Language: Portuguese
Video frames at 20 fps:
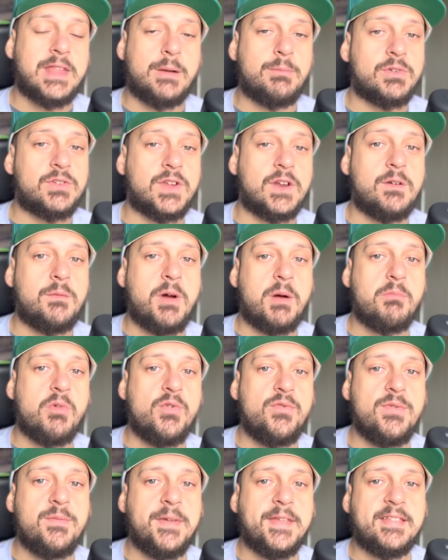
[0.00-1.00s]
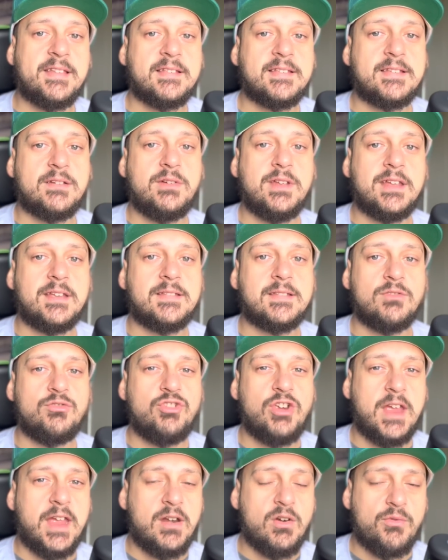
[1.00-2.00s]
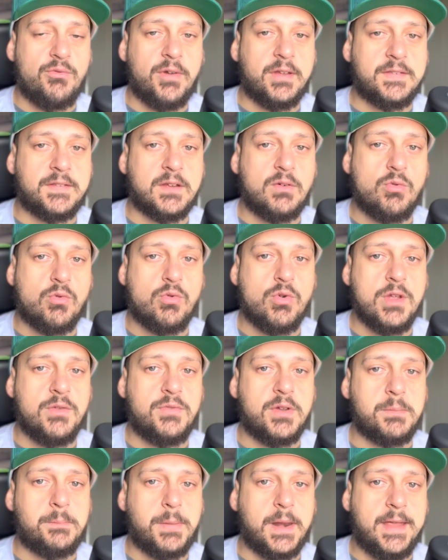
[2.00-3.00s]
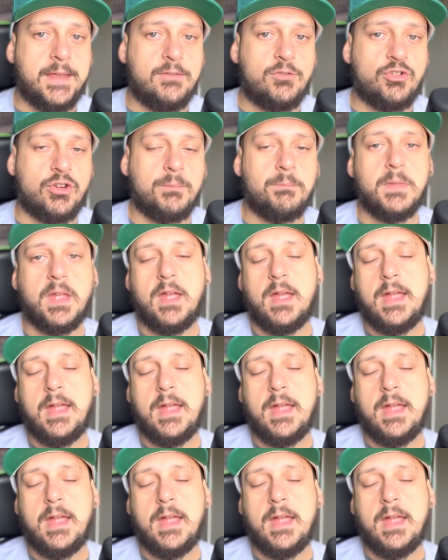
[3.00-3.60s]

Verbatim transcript: tá mostrando uma movimentação em questão de renovação com o River Plate.